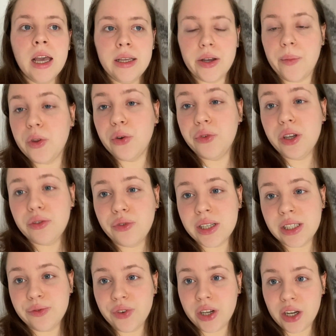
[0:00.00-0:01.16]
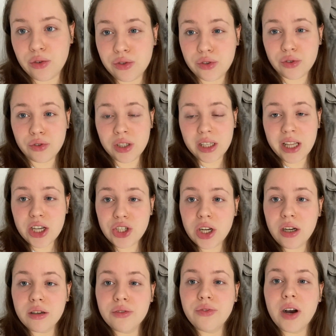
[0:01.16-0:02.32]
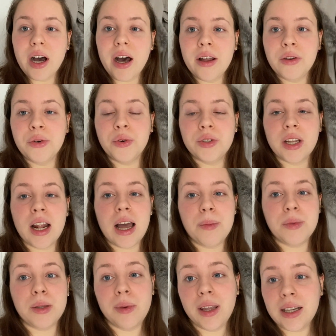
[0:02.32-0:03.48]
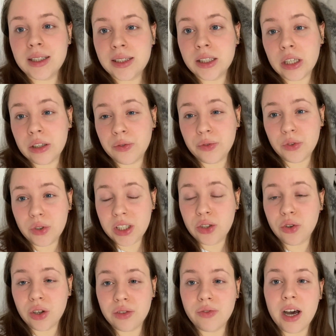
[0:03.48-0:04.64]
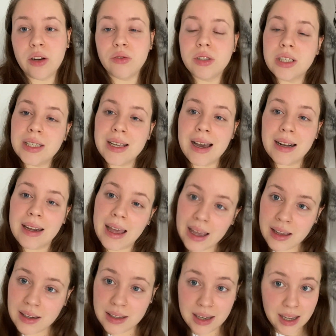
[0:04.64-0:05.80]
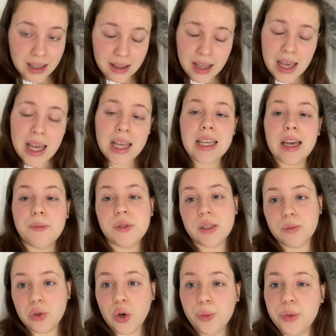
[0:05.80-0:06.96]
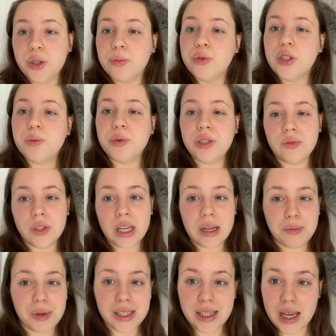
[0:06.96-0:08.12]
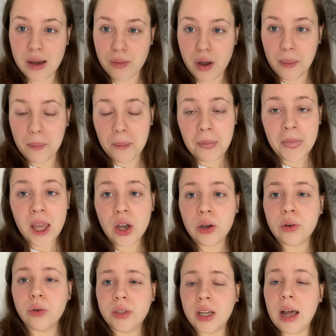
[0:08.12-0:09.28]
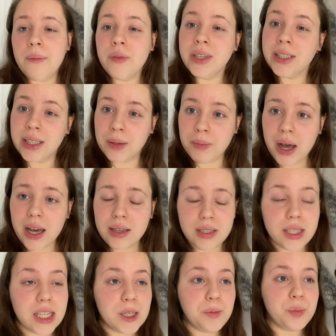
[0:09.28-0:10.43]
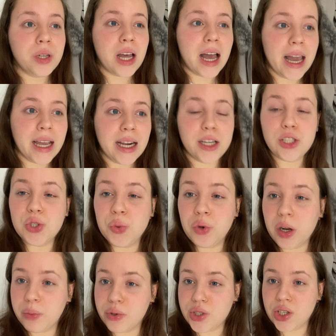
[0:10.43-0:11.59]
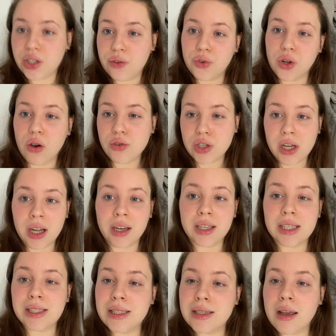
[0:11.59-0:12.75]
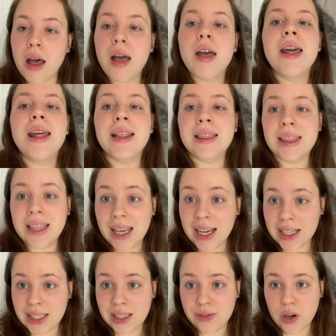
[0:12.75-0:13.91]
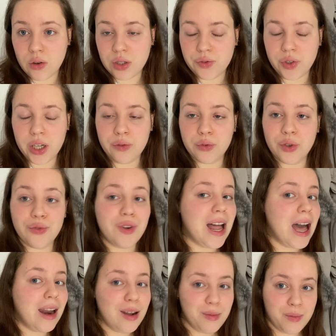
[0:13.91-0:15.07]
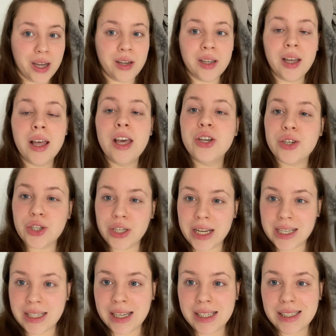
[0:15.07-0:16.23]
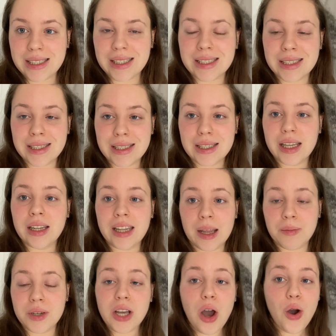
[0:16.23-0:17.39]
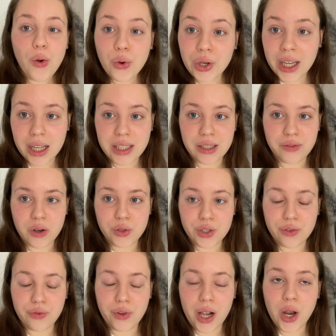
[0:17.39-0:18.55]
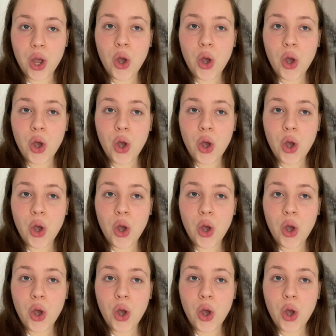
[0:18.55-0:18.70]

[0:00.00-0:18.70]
Ja, auf jeden Fall sind wir dann zu dieser Teststelle gefahren und haben die Mädels, die, dort, die dort waren, uns gesagt, hey, nee, ihr habt Symptome, ihr müsst bitte wieder ein PCR machen. Gut, dann haben wir den gemacht. Ich bin eigentlich zu 100% davon ausgegangen, dass dieser negativ ausfallen wird, weil alle meine Schnelltests sind nämlich auch negativ ausgefallen.